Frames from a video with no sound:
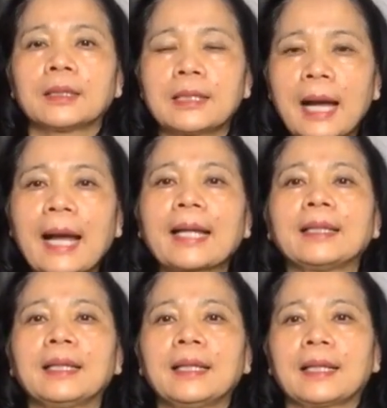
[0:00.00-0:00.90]
Thứ hai
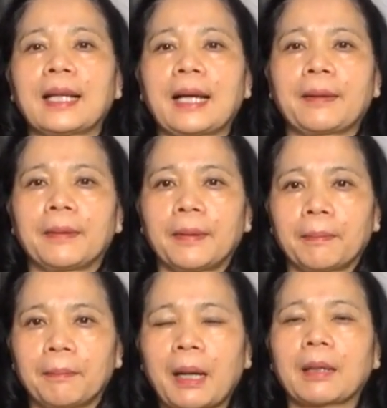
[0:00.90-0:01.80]
là
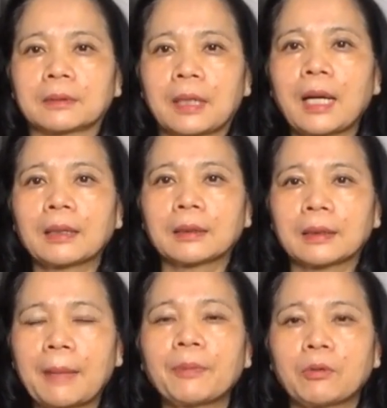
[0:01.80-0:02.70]
bằng các
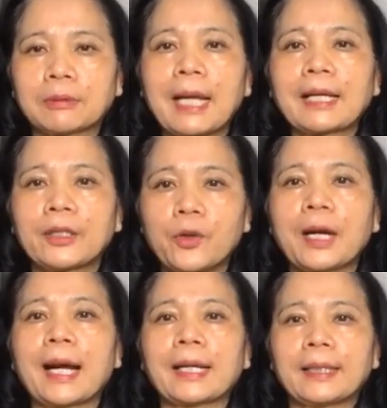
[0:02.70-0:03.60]
5 động tác
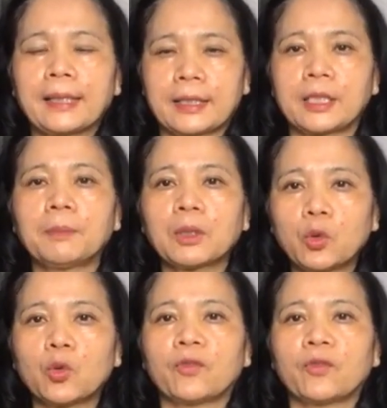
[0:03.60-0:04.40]
yoga để chữa mất ngủ.